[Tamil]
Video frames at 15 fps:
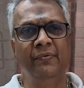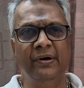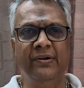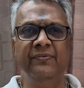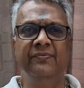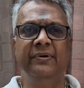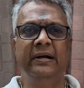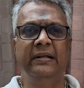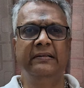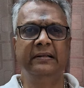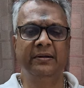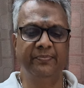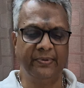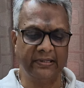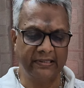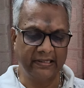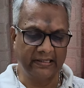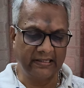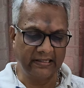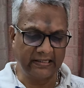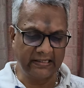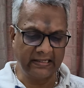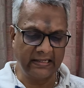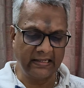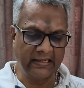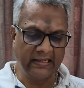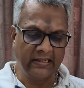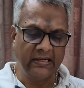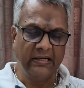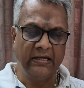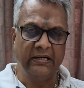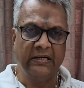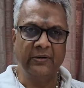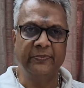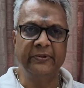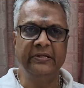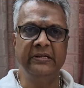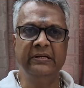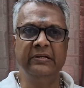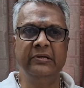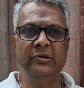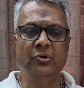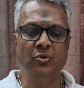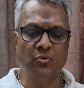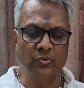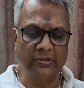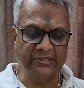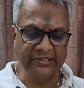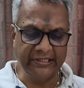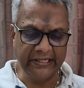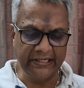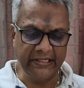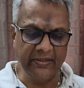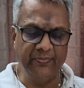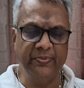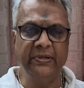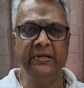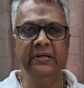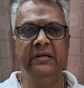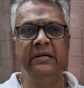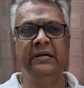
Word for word: வரும் வாரத்தில் பார்த்தீங்கன்னாக்க நமது கியூ ஒன் ஜிடிபி